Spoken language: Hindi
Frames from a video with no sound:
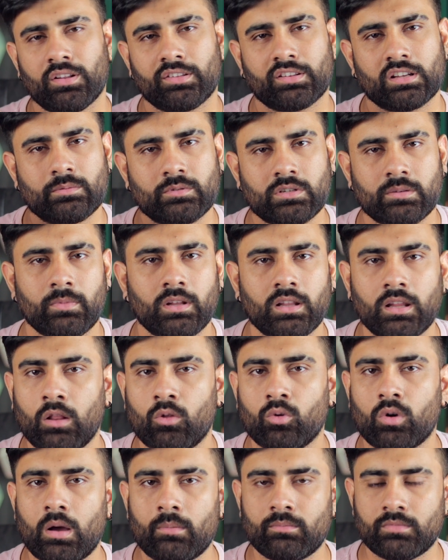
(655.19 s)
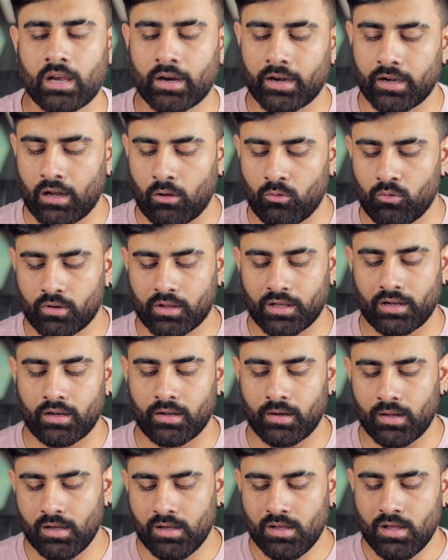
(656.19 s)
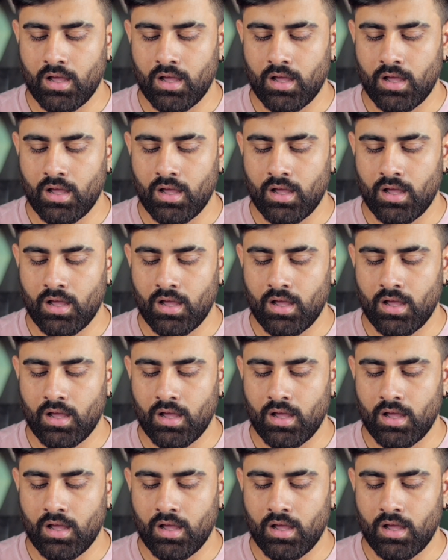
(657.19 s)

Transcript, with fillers: डिस्क्रिप्शन में दे दूँगा आप जाके डाउनलोड कर लेना